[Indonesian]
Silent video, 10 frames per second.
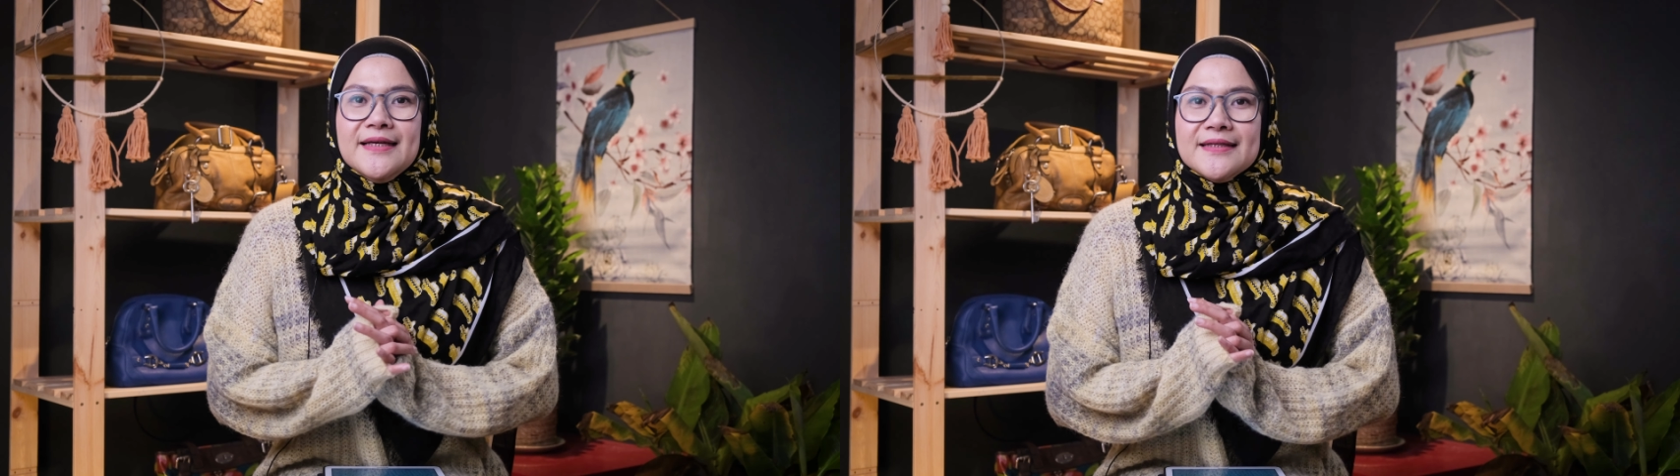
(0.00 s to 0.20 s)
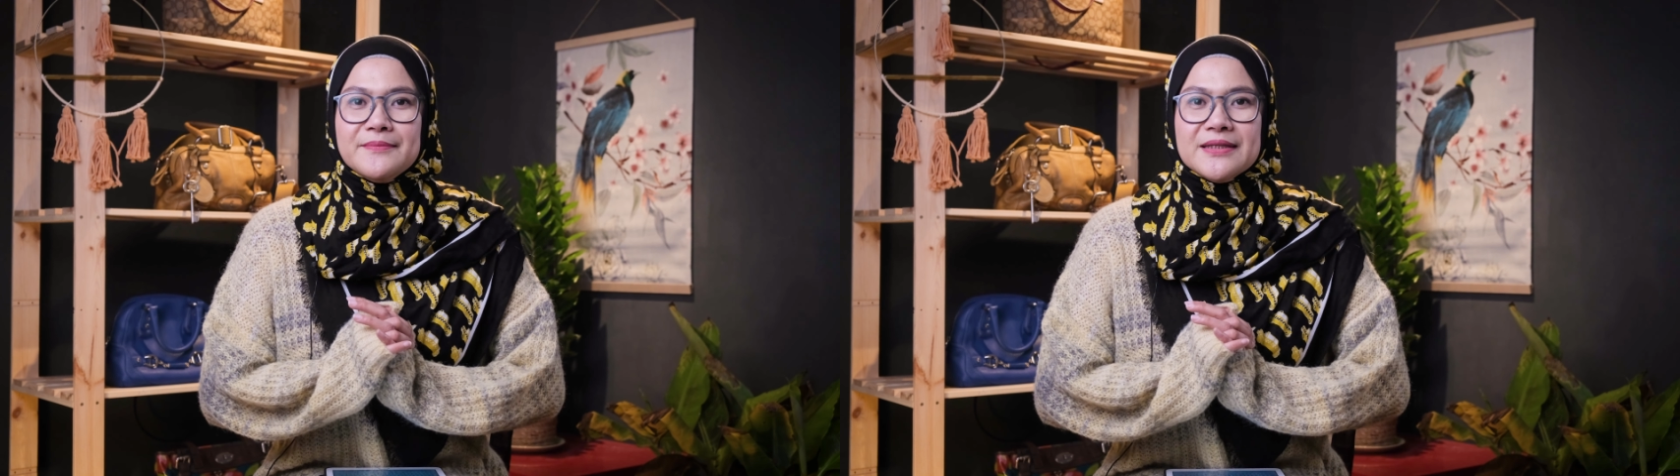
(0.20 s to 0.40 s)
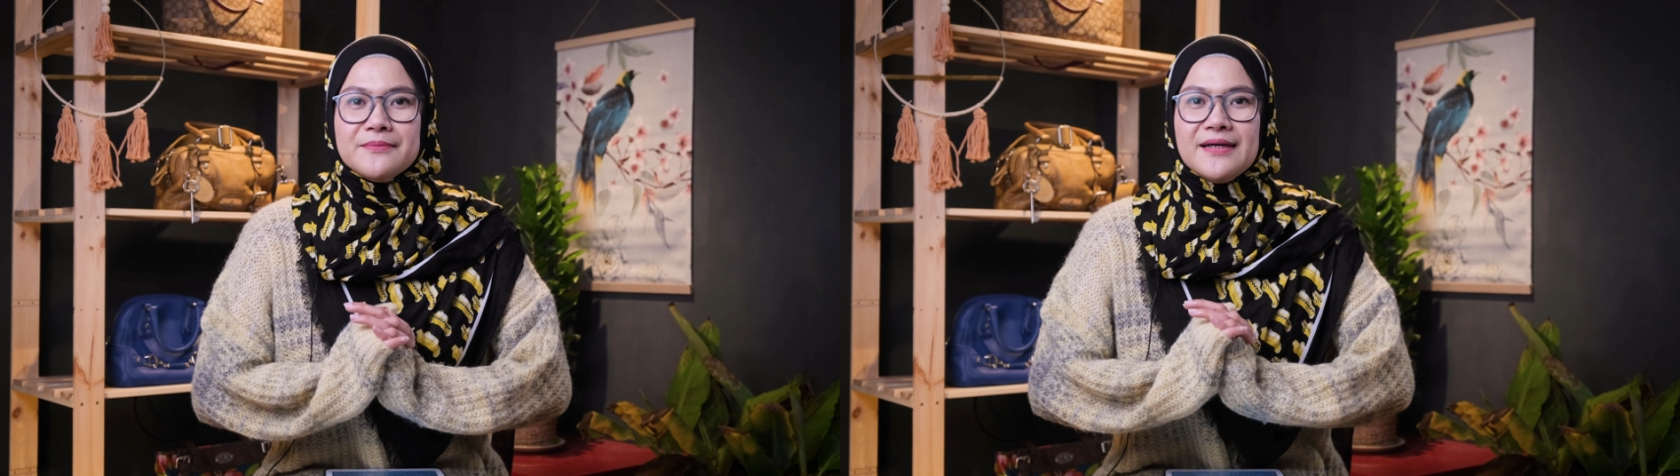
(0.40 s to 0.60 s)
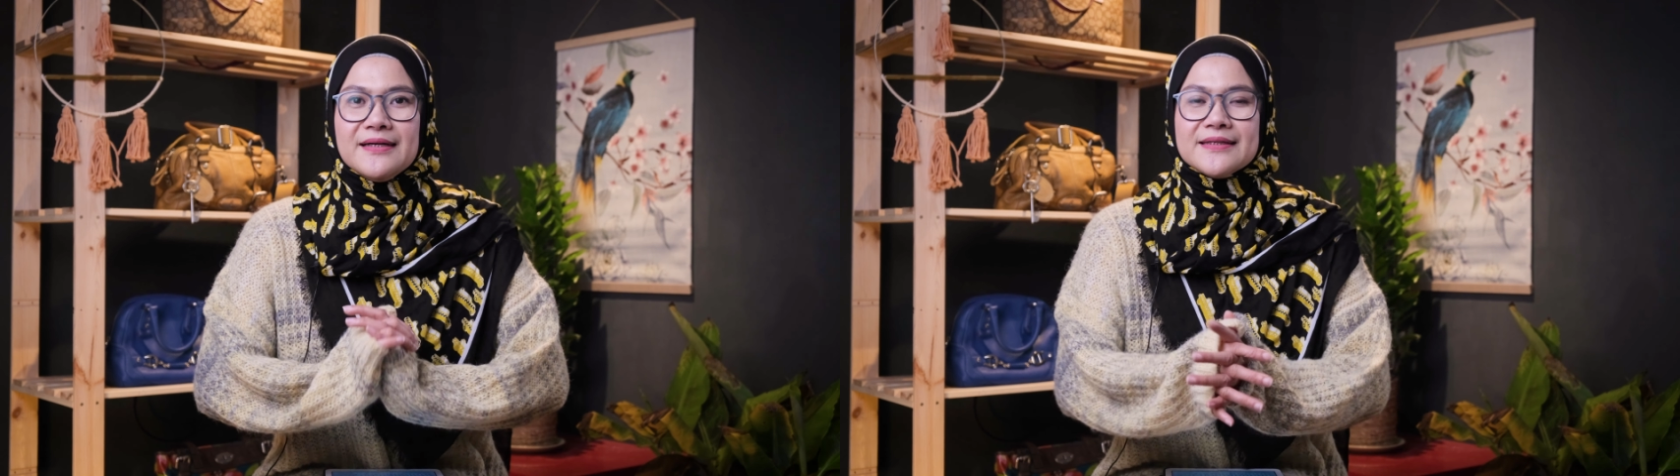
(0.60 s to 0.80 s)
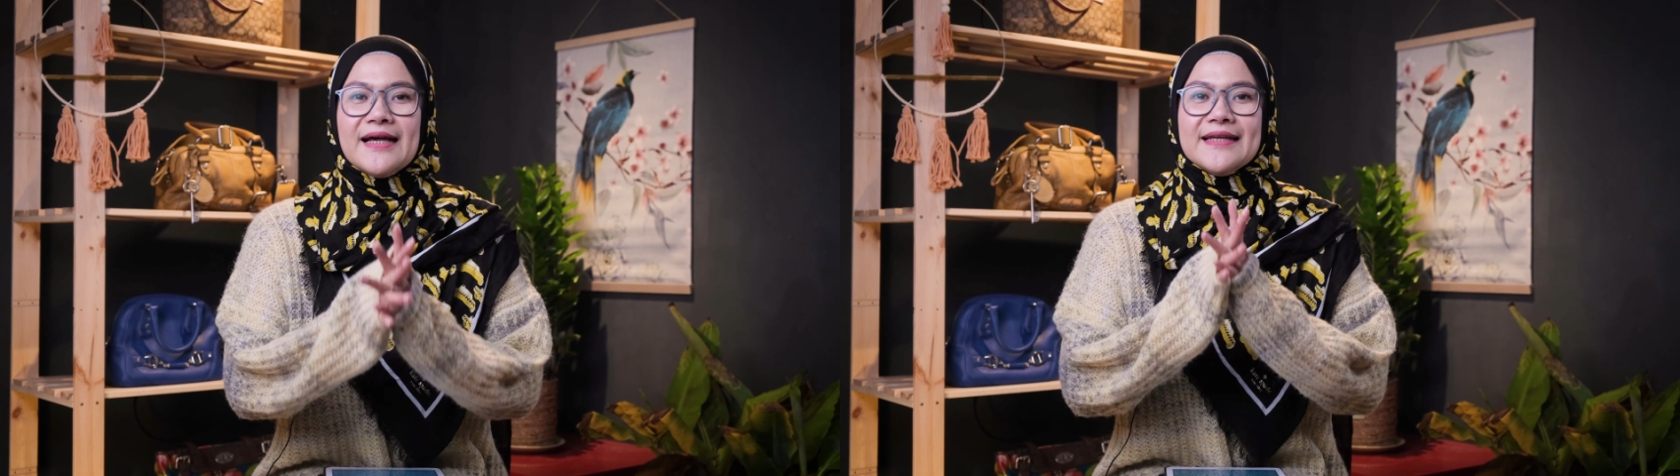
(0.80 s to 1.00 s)
Ya
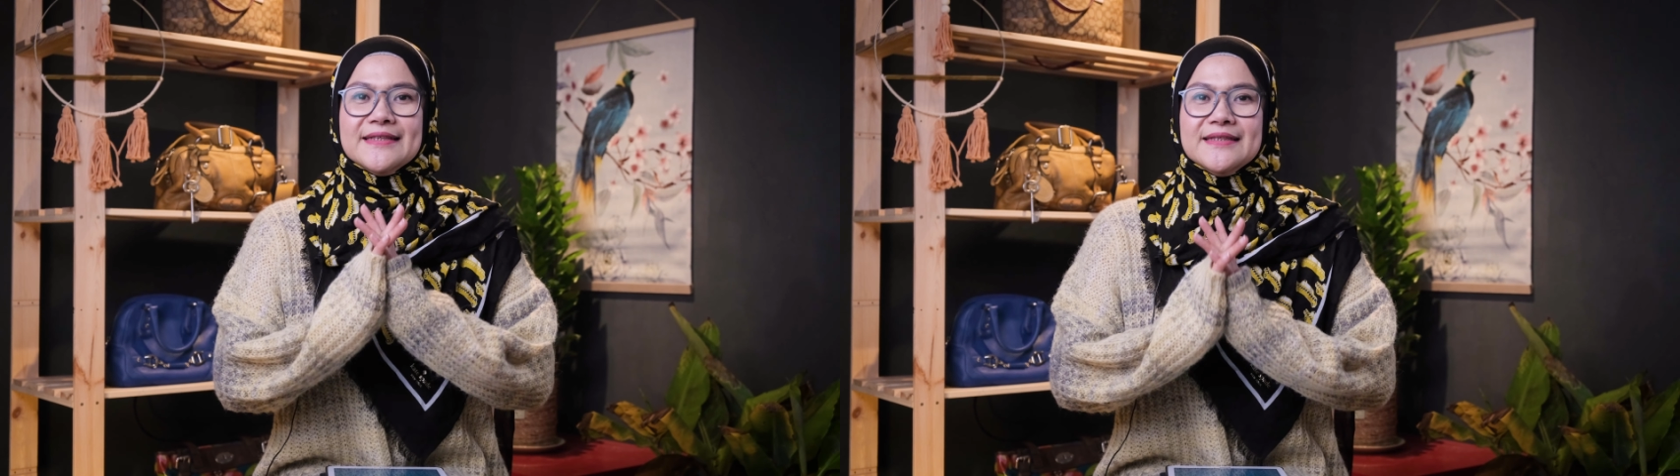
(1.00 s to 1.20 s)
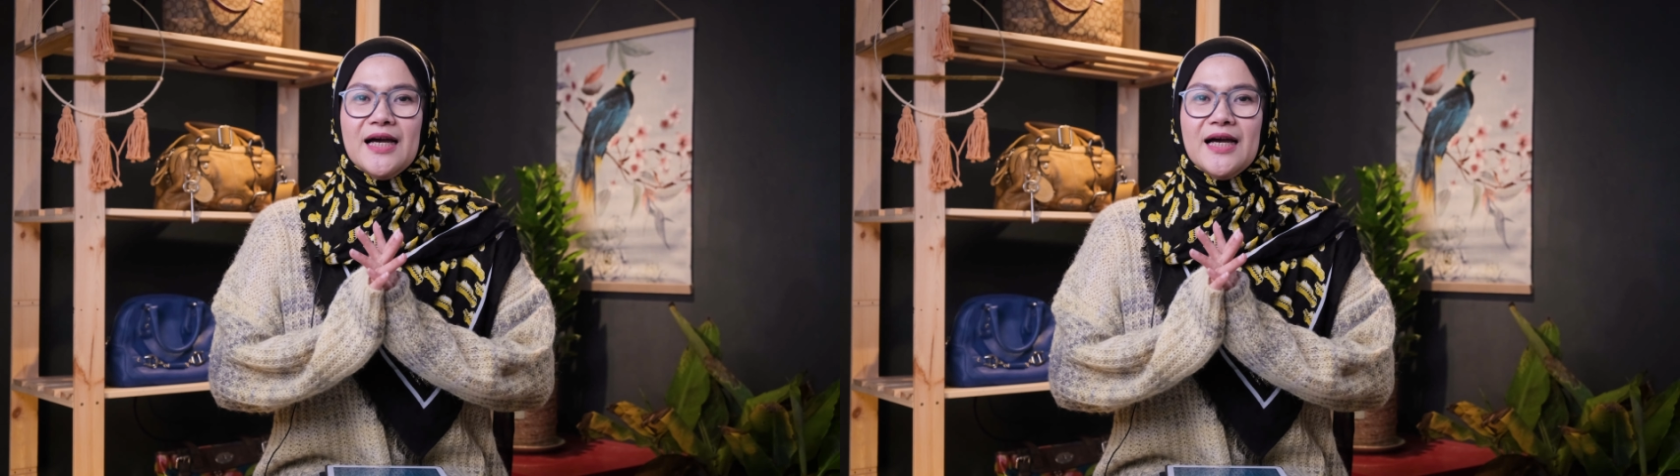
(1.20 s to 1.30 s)
teman-teman, kali ini